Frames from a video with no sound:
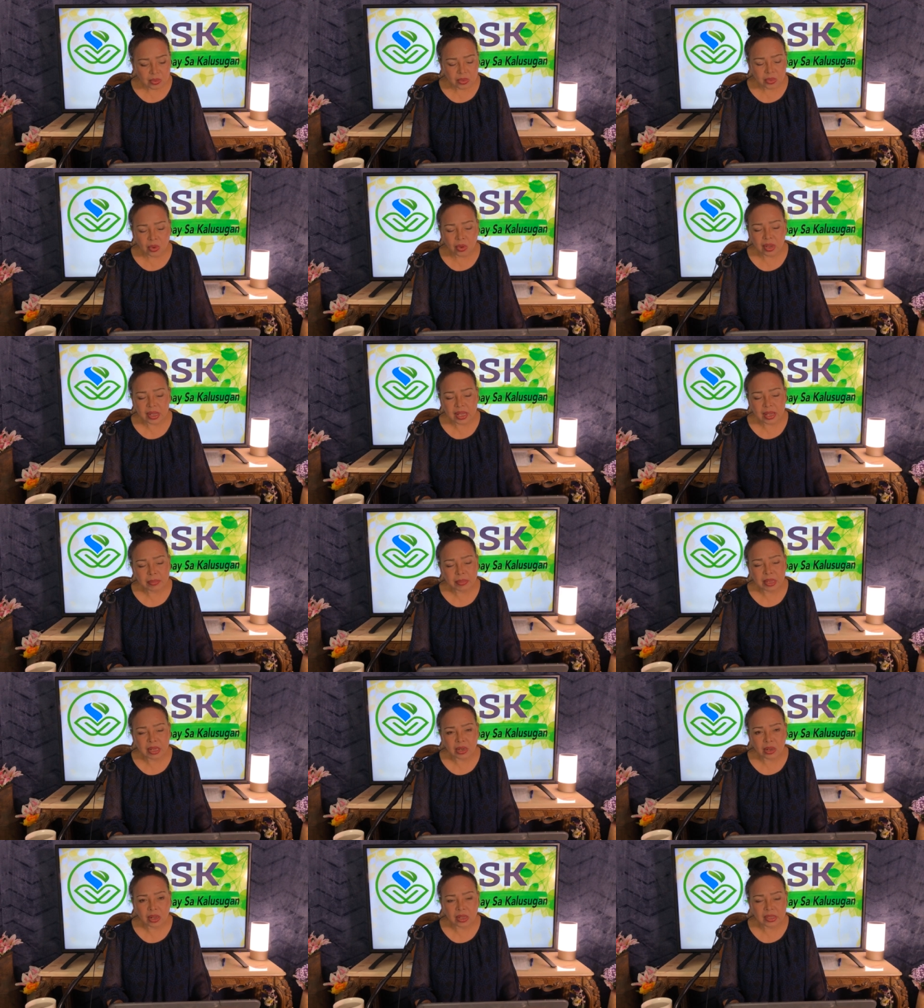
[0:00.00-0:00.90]
O kaya
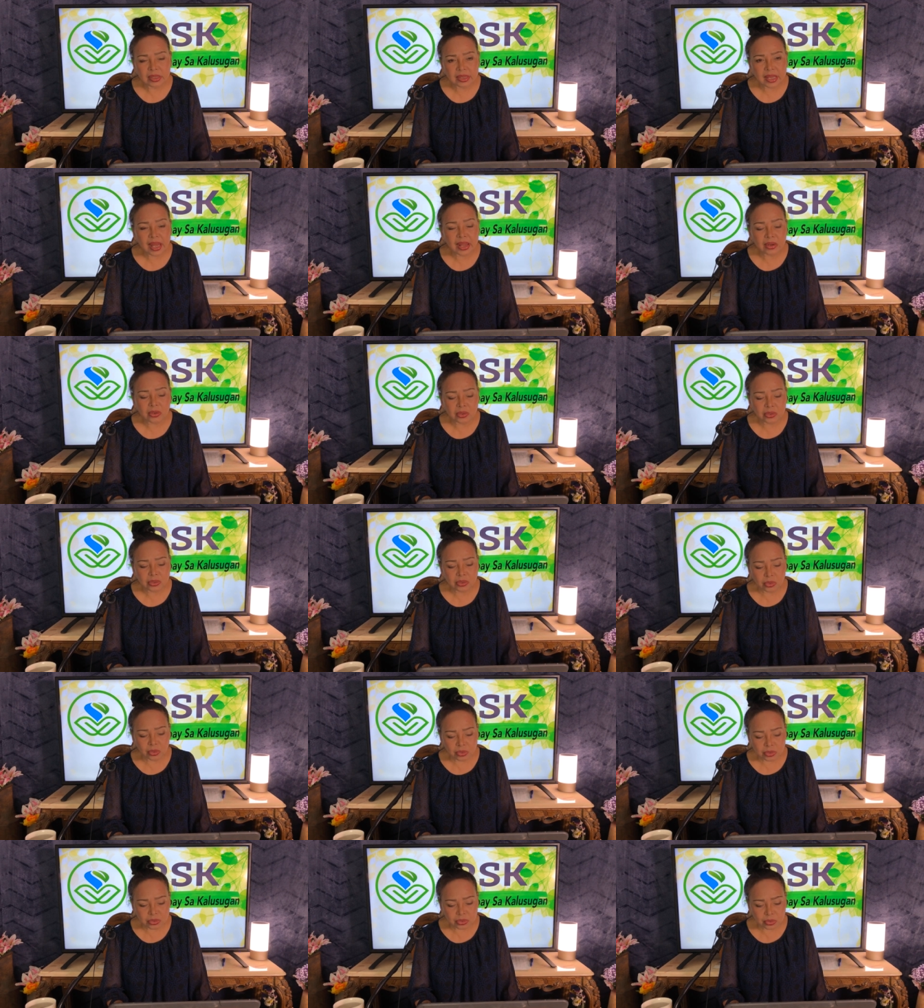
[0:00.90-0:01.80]
meron kang thyroid
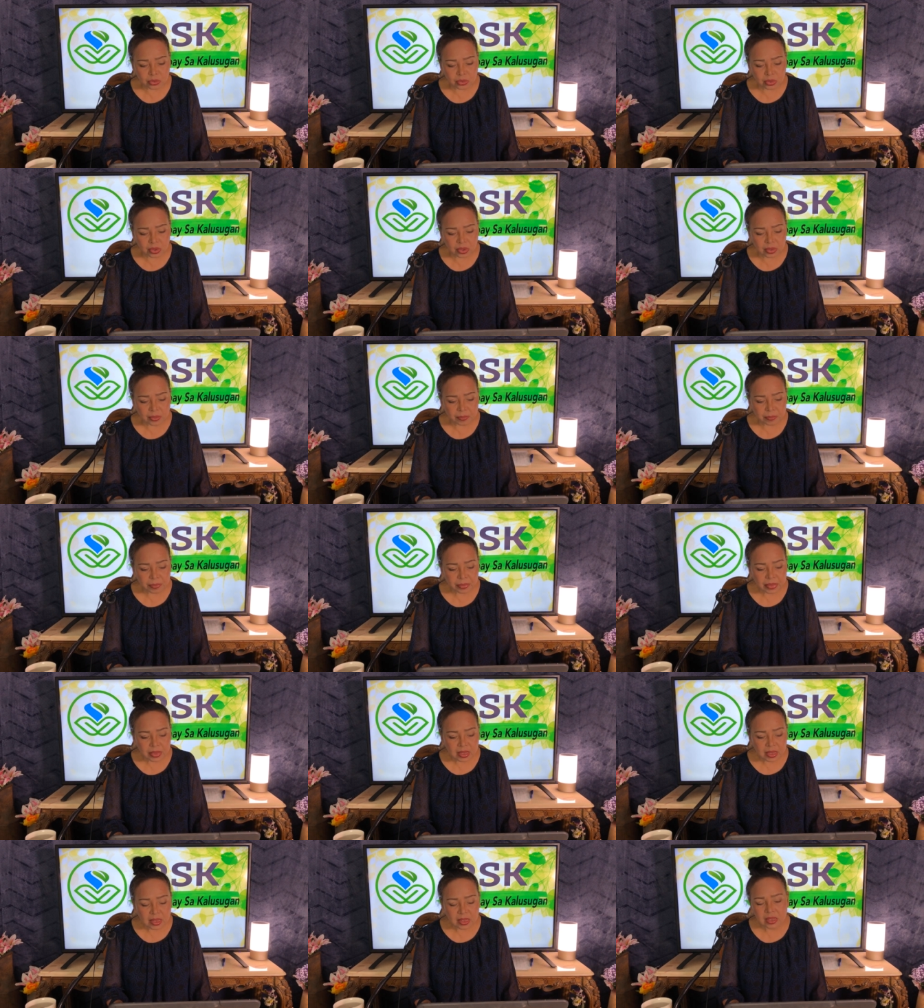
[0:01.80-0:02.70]
nodule
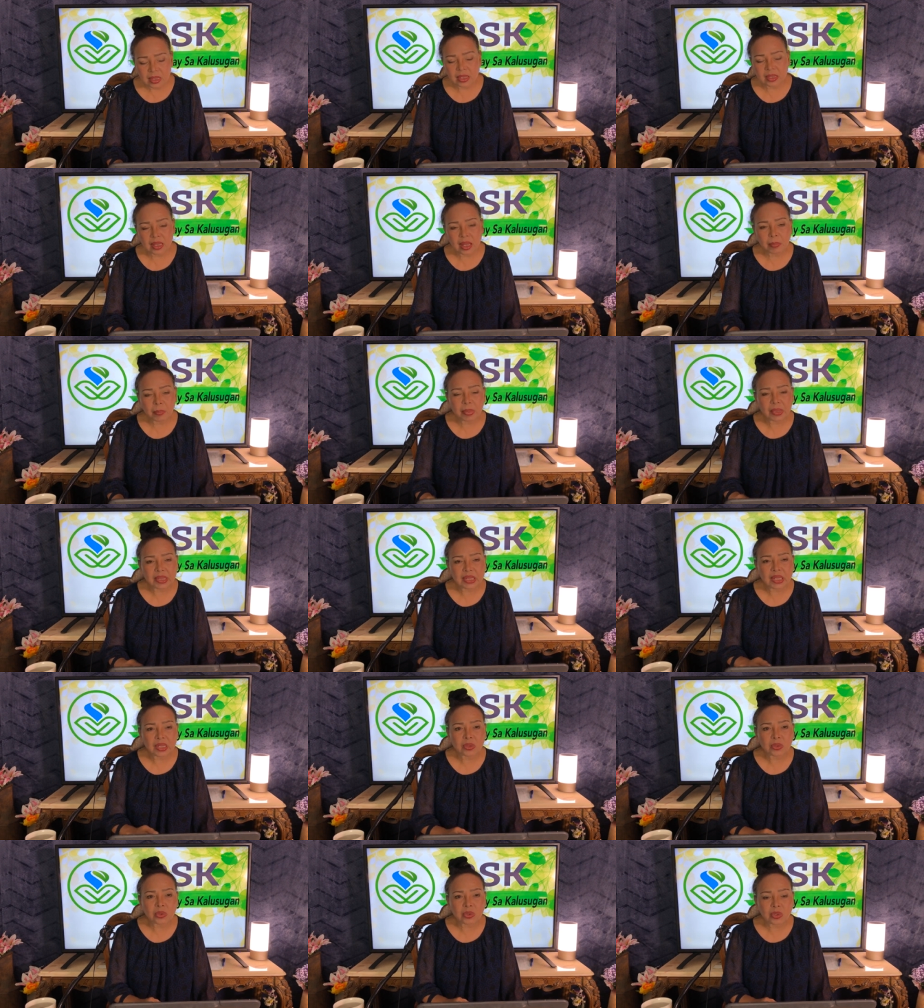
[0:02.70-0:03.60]
na dapat
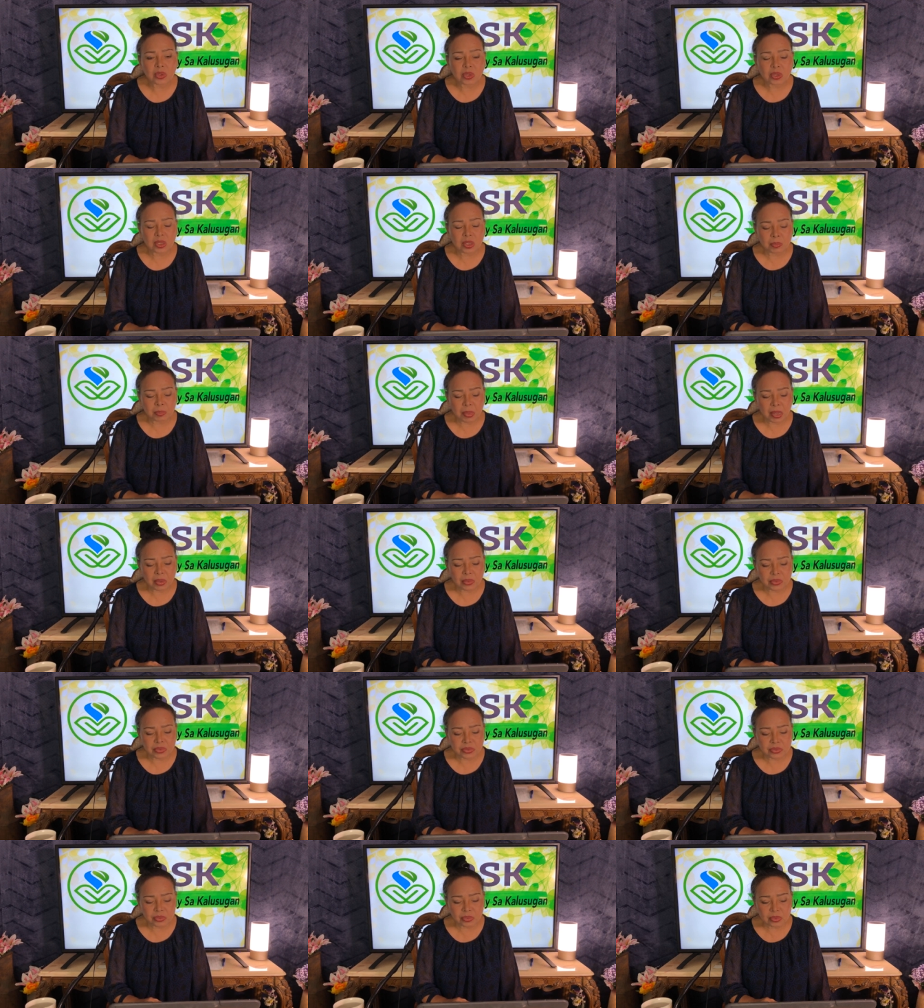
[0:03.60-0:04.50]
ito'y
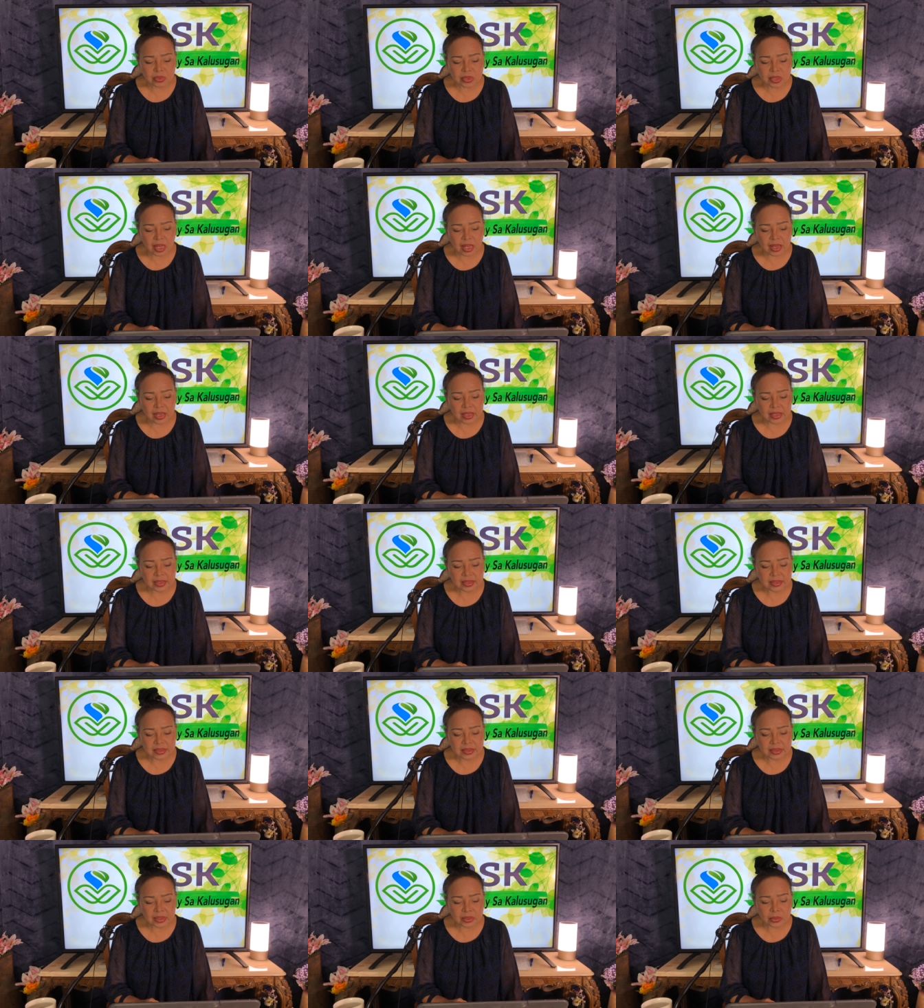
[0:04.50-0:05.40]
ipakonsulta
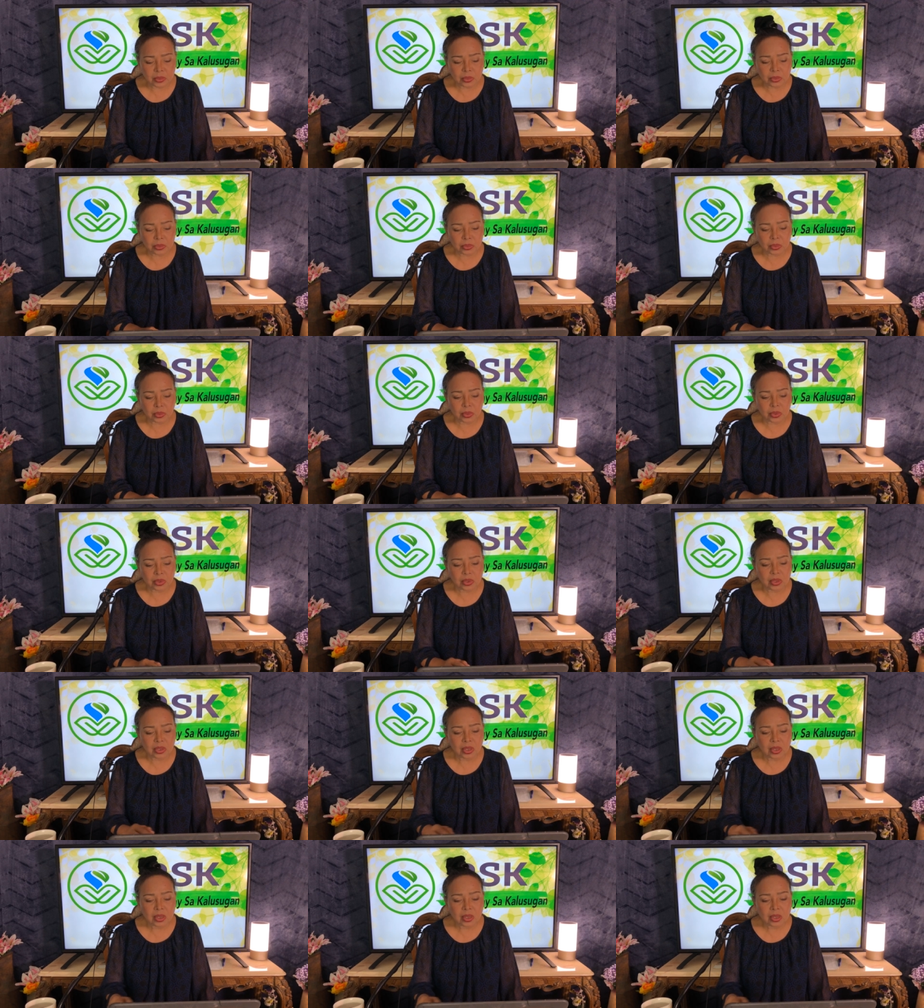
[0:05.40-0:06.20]
sa doktor